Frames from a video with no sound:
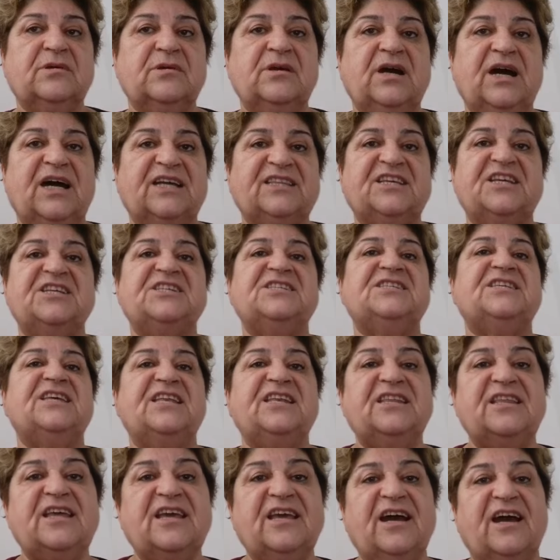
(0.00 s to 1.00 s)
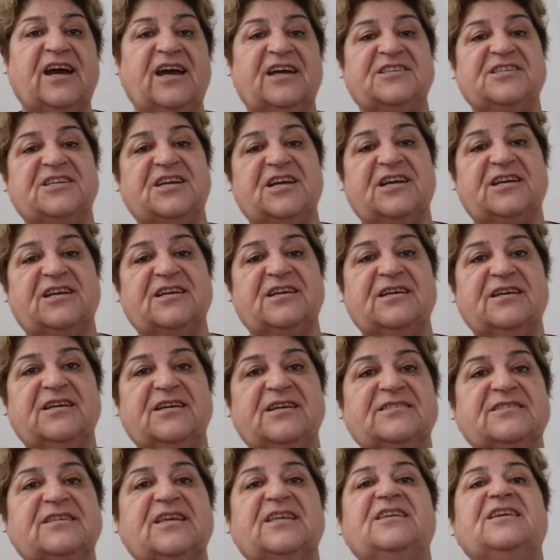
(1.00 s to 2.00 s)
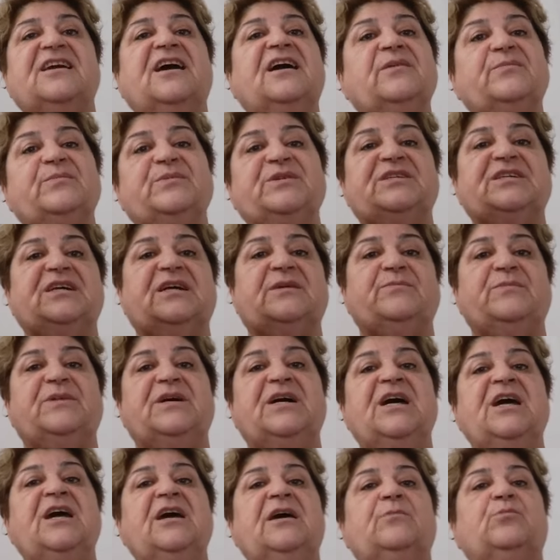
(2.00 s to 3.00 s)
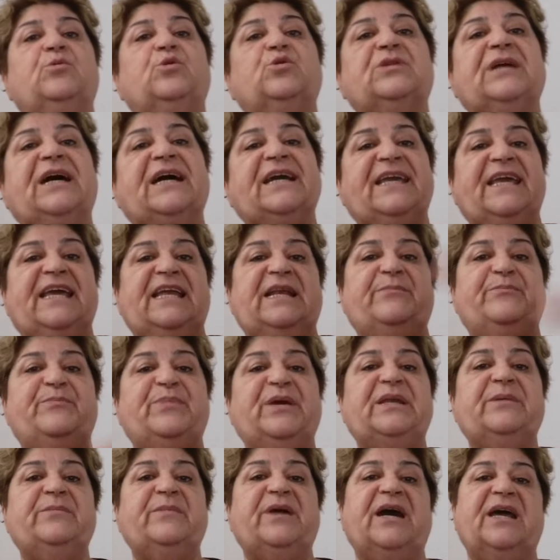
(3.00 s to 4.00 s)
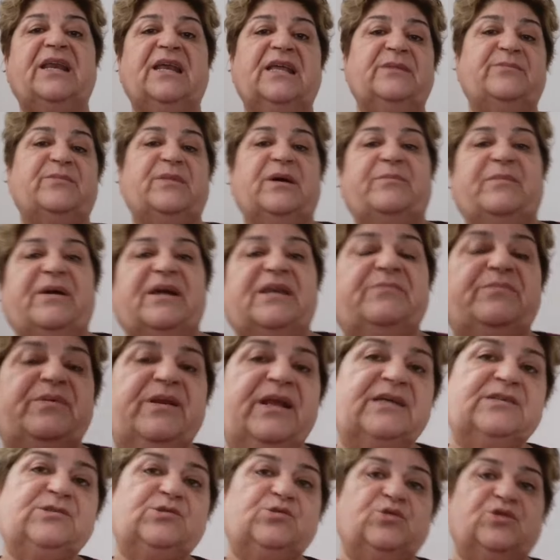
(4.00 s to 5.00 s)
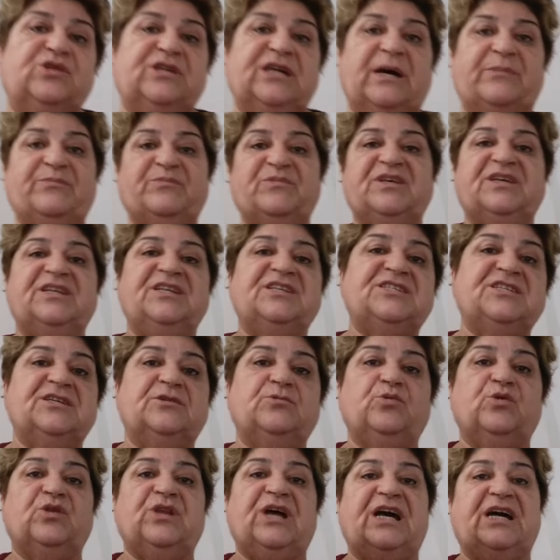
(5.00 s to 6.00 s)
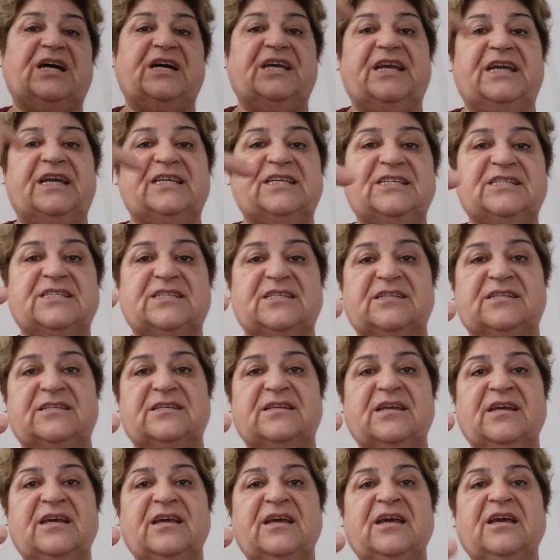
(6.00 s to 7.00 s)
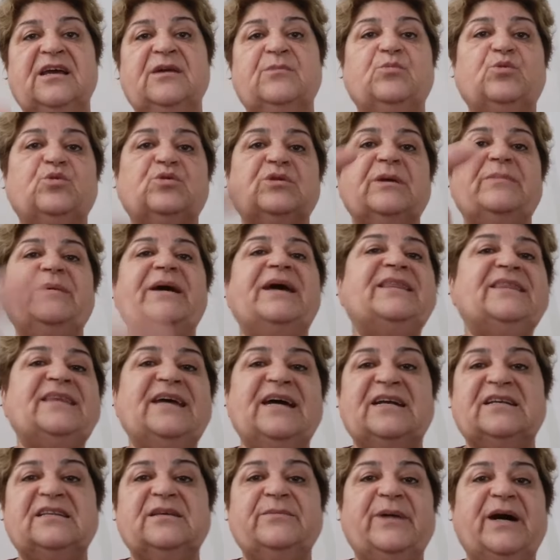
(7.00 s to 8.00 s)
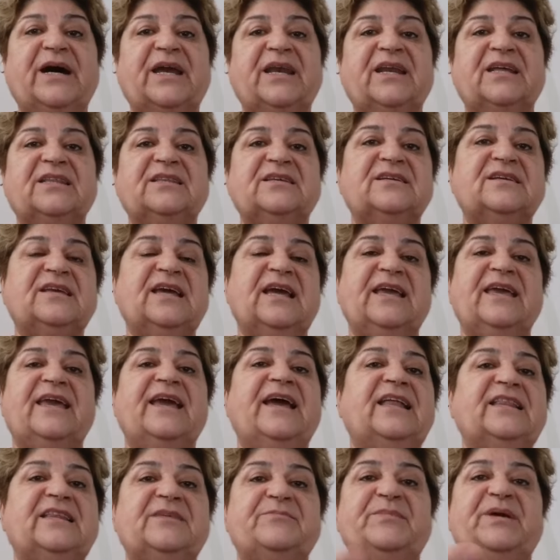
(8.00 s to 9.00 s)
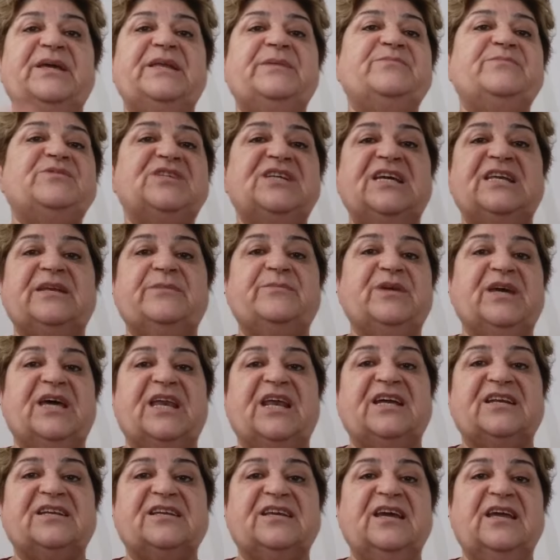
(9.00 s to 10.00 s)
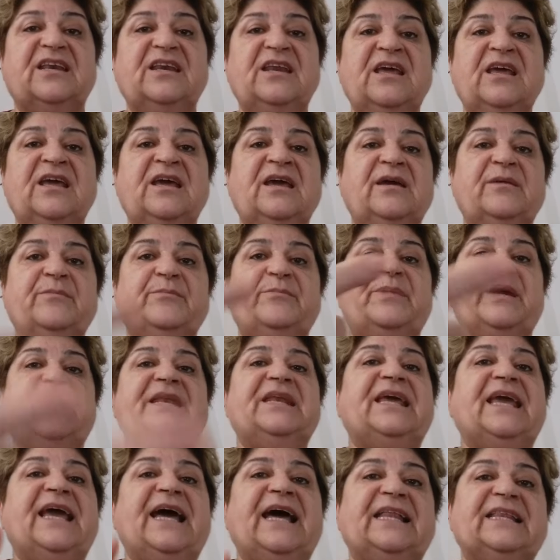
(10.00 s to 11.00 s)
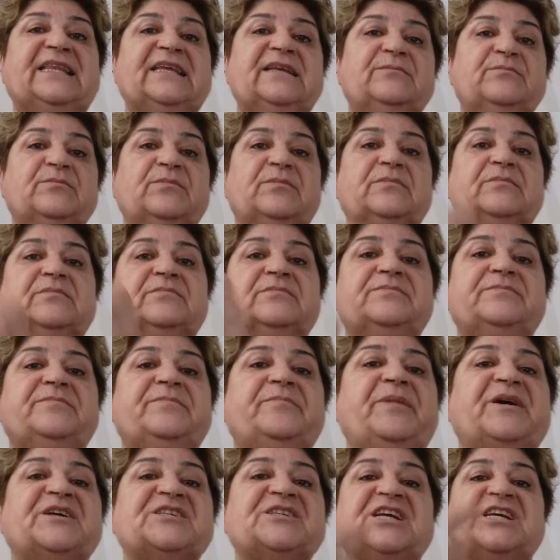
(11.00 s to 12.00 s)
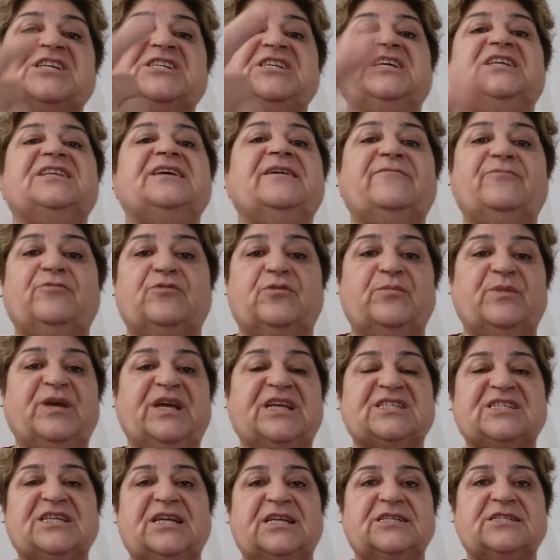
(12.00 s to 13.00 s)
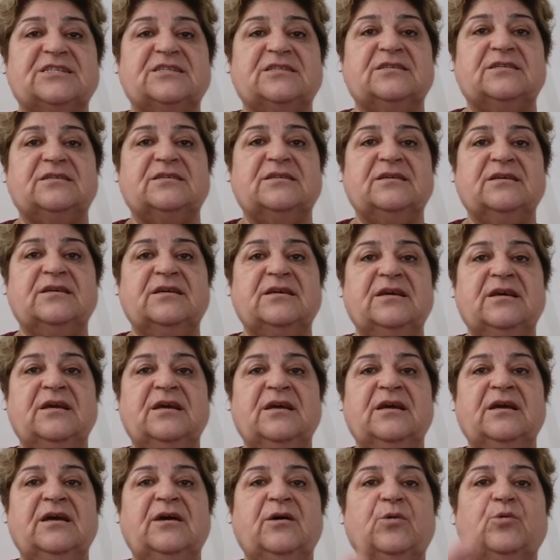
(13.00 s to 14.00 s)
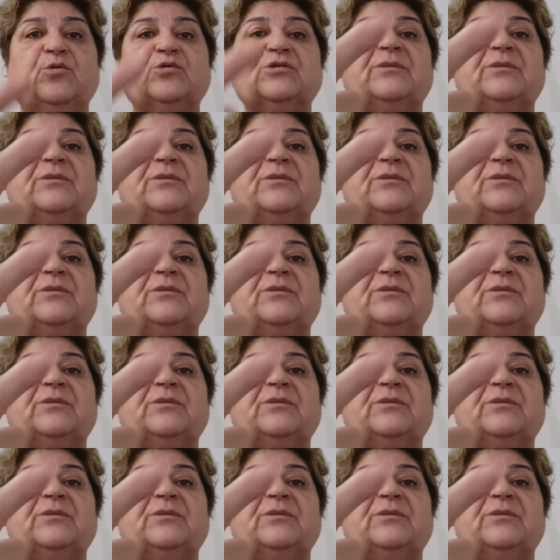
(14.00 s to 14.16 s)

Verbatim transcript: Ateş seni de yakacak. Seni yakmayacak mı? Buradan gelip benim kanalımda manipülasyon yaptığın için kul hakkına girdin. Burada ben derdimi anlatırken geldim benim ciğerim yanarken Beni geldin başka şeyden vurmaya çalıştın. O